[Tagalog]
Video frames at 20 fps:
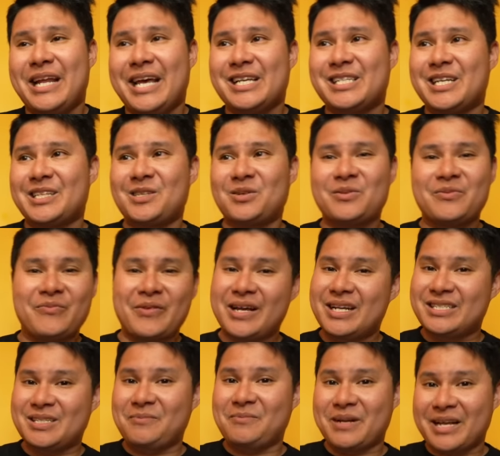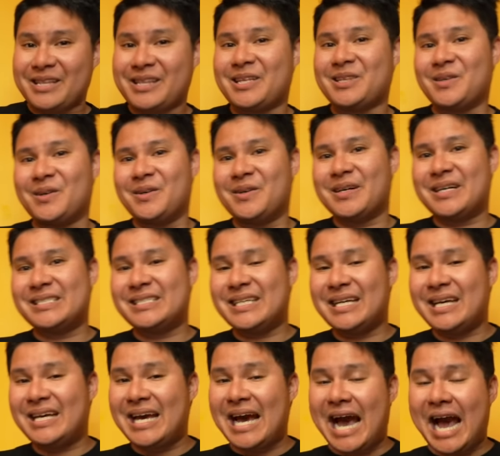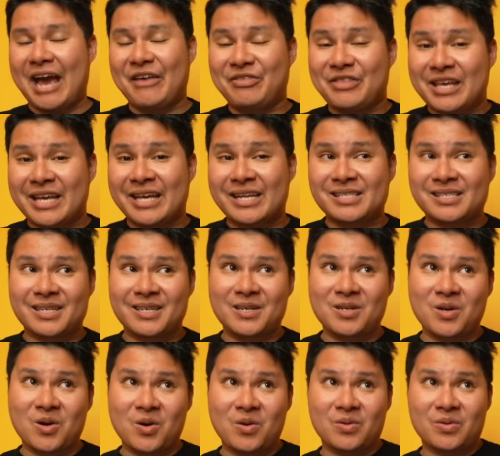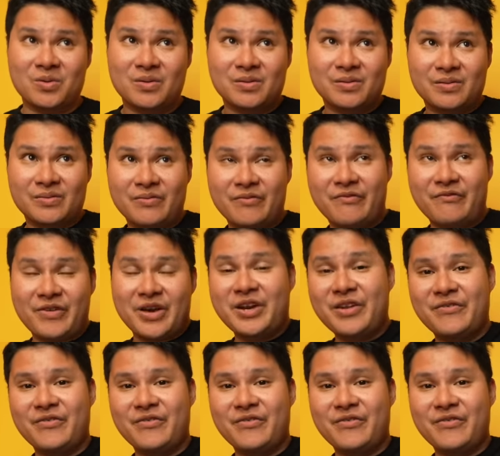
na-excite ako para sa brand na to kasi I think it's gonna go very